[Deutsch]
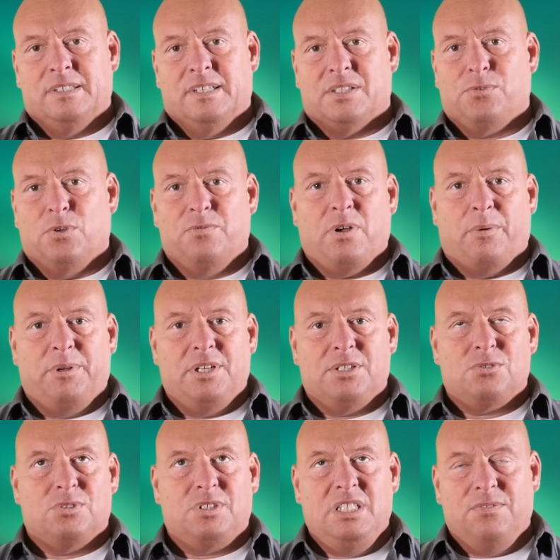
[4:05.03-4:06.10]
Jetzt wollen wir aber nicht
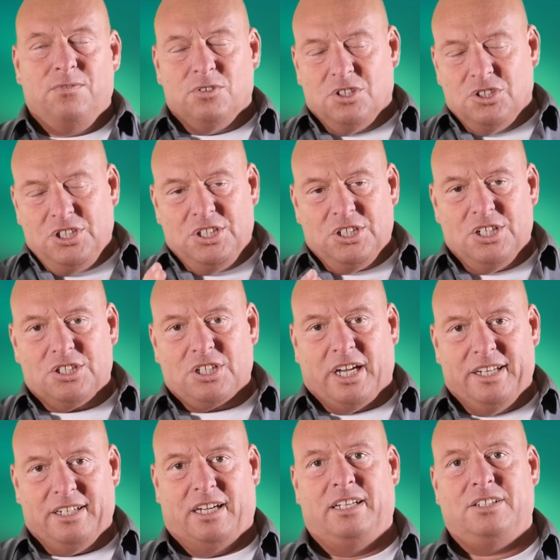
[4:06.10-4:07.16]
so tief und geschichtlich
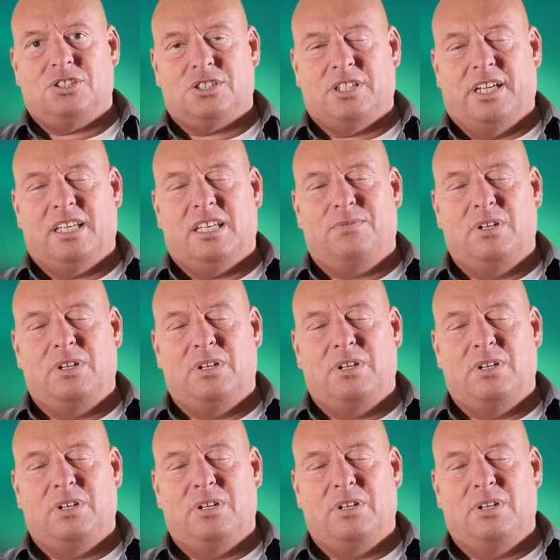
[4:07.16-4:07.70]
rein einsteigen.